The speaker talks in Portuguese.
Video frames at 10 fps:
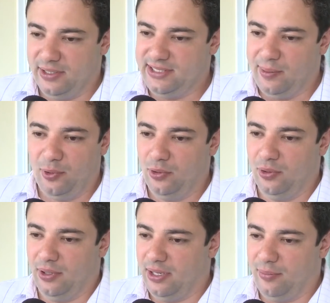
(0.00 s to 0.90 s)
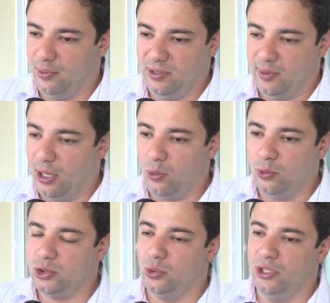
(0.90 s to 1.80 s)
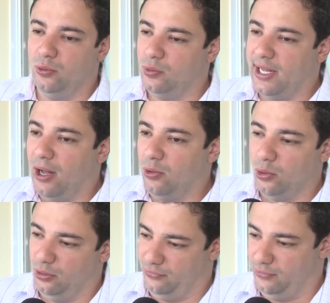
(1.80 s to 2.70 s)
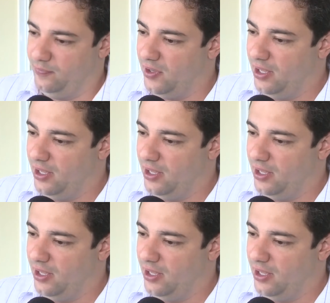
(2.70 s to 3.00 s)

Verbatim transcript: um exemplo, ah, por exemplo, quero construir um carro novo